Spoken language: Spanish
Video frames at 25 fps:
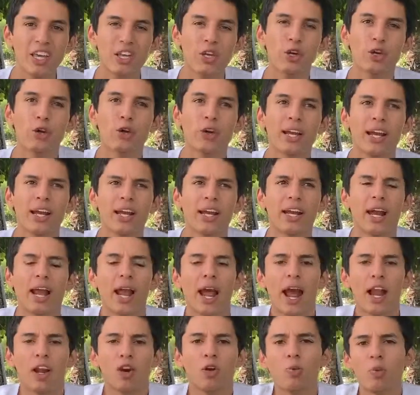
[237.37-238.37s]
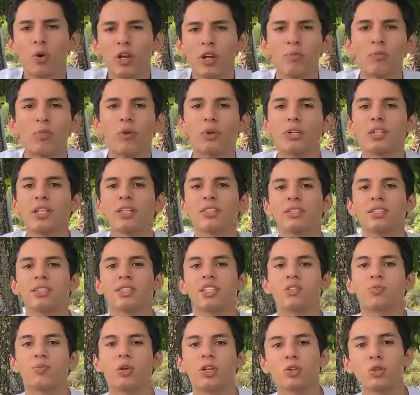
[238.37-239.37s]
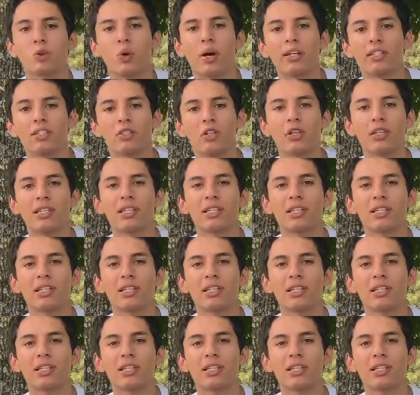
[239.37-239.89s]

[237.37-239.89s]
Yo creo que algo muy importante respecto a eso